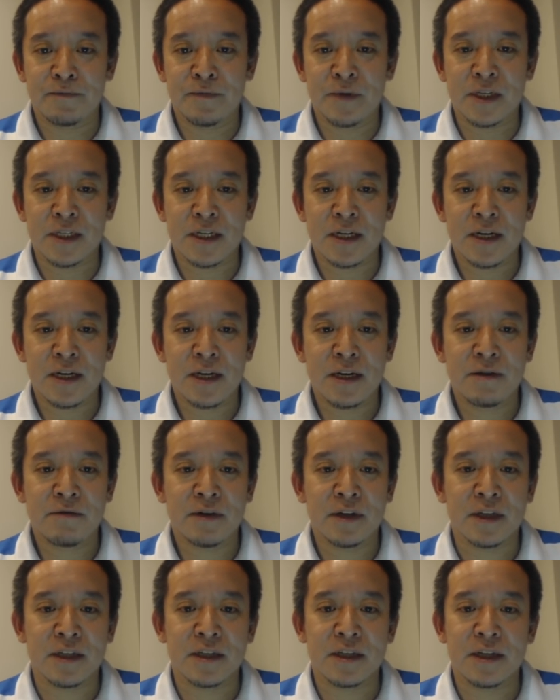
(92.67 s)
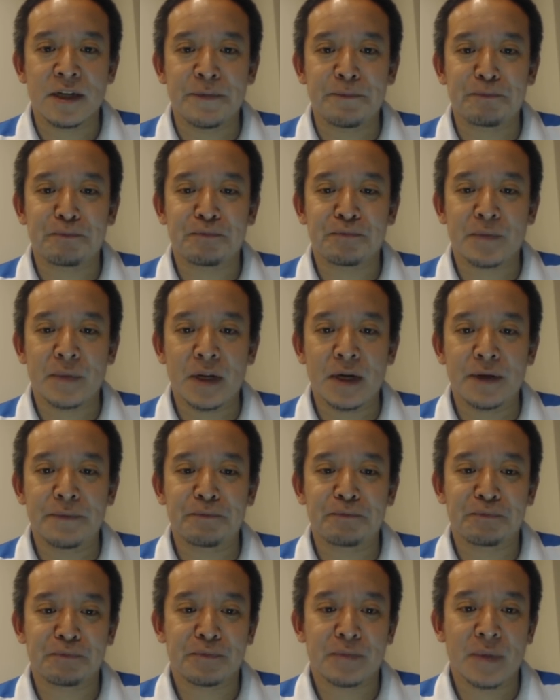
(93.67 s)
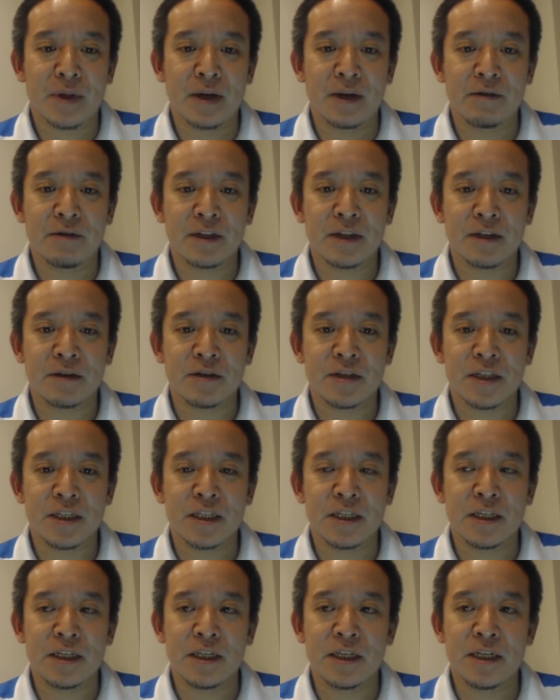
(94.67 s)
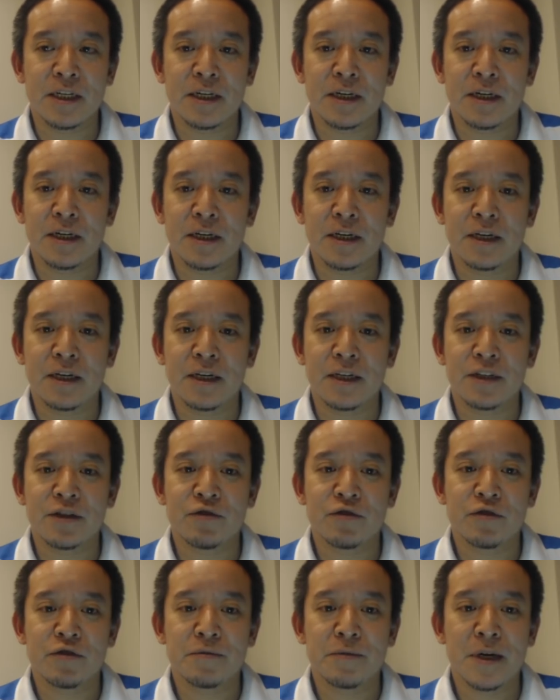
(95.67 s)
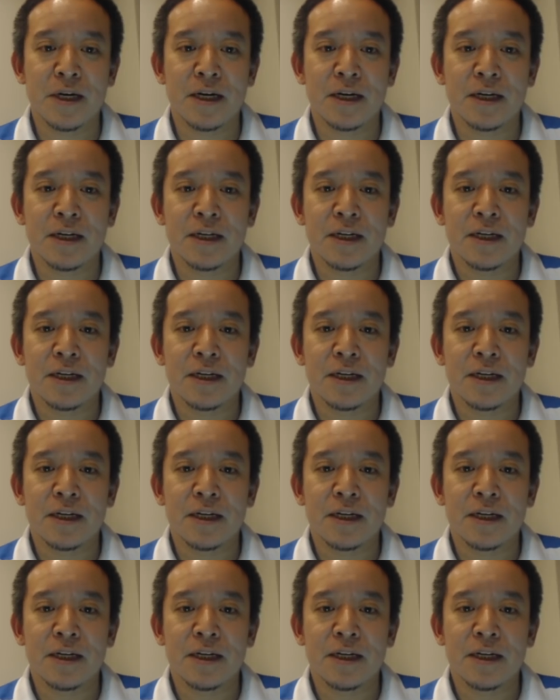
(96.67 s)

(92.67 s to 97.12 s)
まあ最近はですね、え私、え職場